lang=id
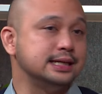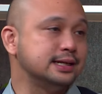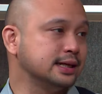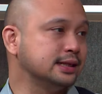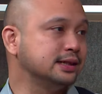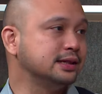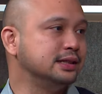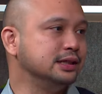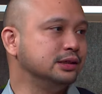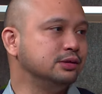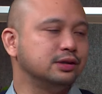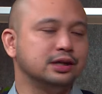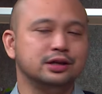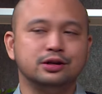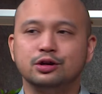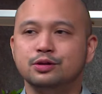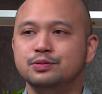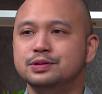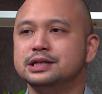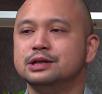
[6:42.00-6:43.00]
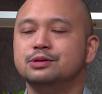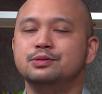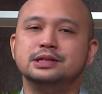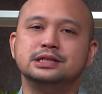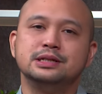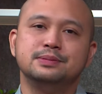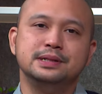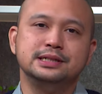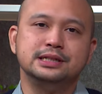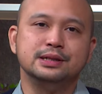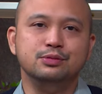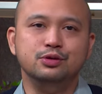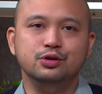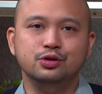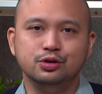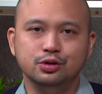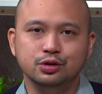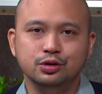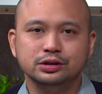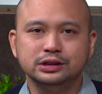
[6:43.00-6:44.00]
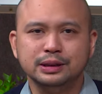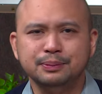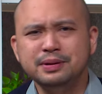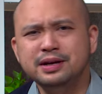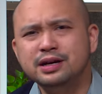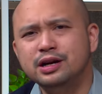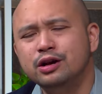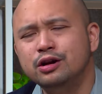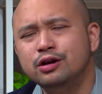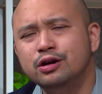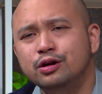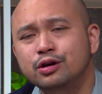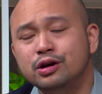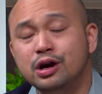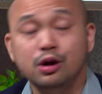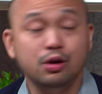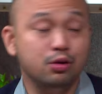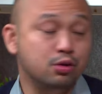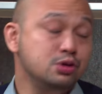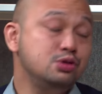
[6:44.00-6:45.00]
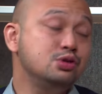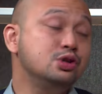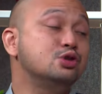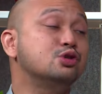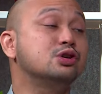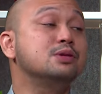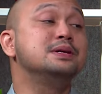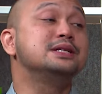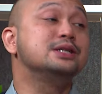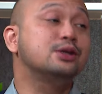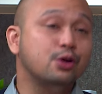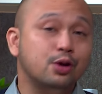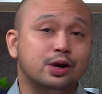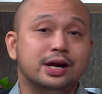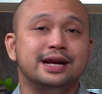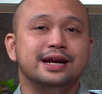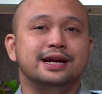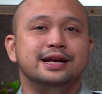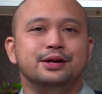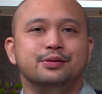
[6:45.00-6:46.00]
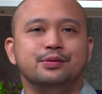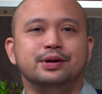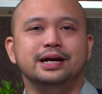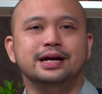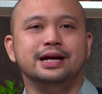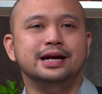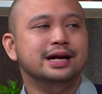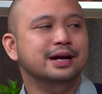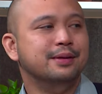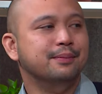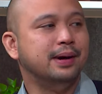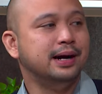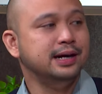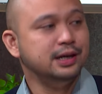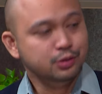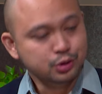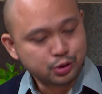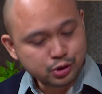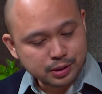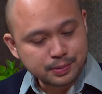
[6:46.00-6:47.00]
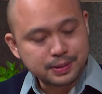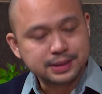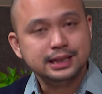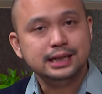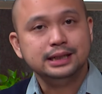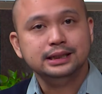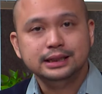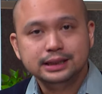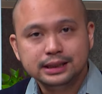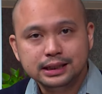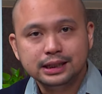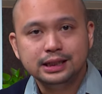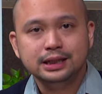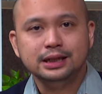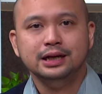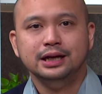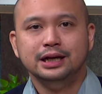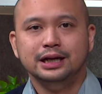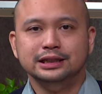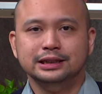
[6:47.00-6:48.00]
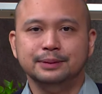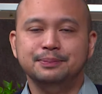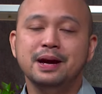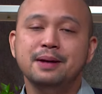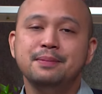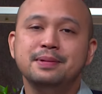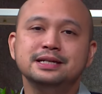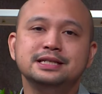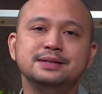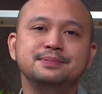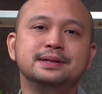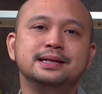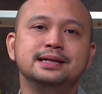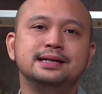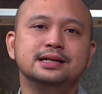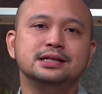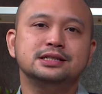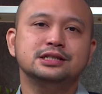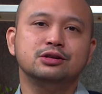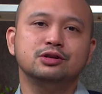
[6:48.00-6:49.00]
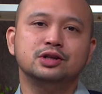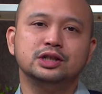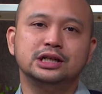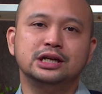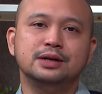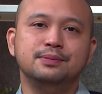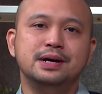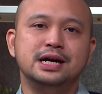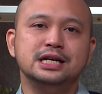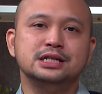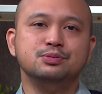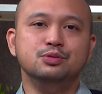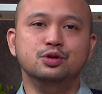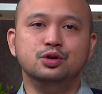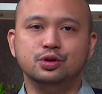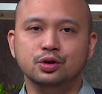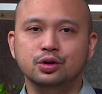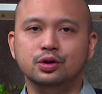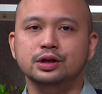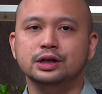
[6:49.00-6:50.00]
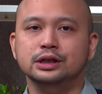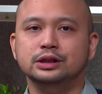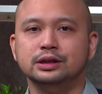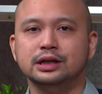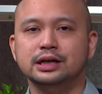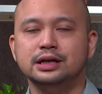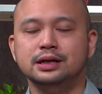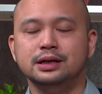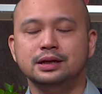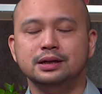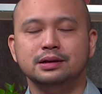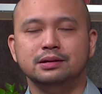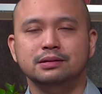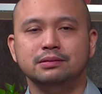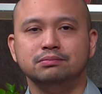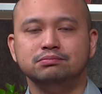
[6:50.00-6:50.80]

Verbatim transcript: The Secret gitu kan kalau misalnya baca-baca buku. Tapi kalau kalau gue juga suka baca koran anyway, makanya oh, gue iya. suka baca artikel. Tapi emang sih milenials kalau kita ngebahas buku gitu kan,